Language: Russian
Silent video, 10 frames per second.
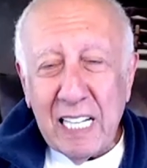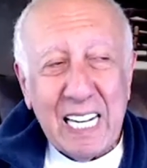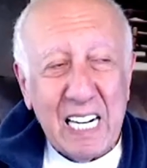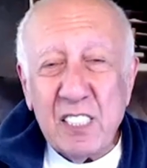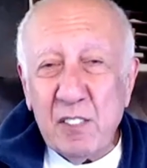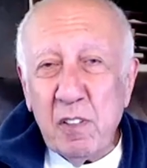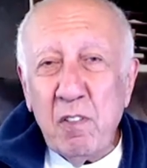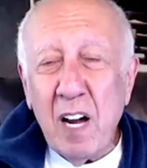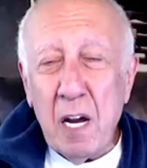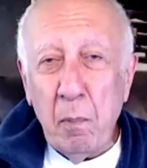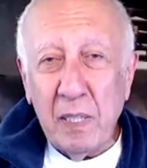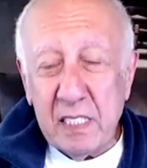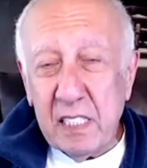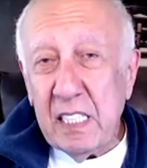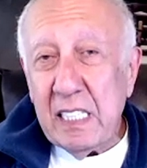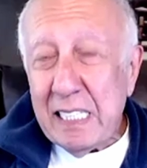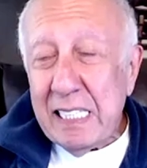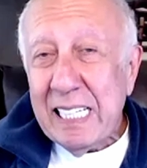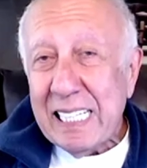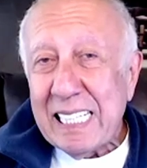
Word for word: развивай мозги и